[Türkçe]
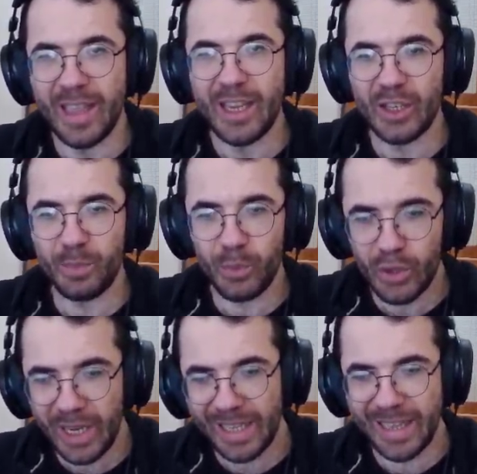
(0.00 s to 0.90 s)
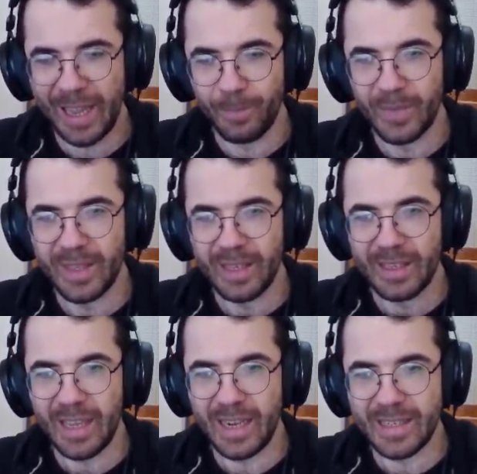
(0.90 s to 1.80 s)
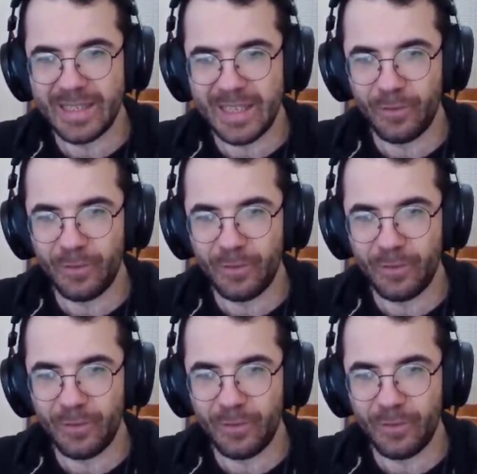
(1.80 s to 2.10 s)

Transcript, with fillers: İşte bu şekilde. Yani size